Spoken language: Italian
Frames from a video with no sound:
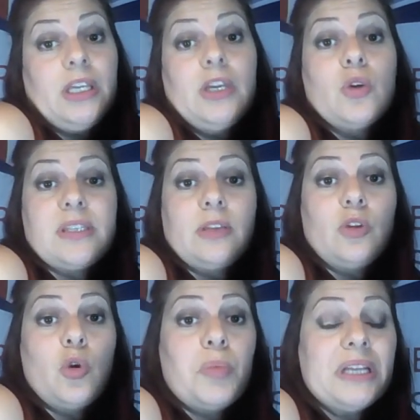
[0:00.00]
Io
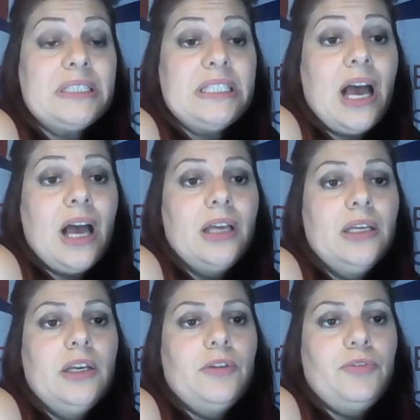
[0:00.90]
essendo in Lombardia
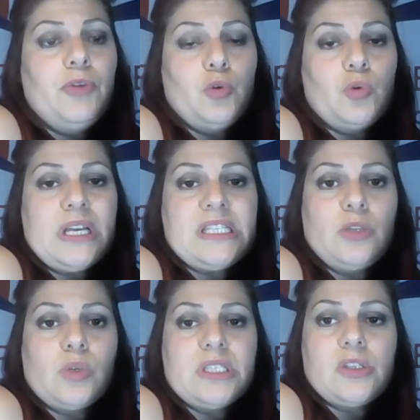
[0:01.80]
vivo in una
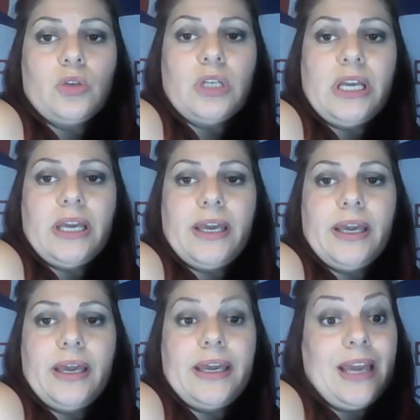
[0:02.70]
situazione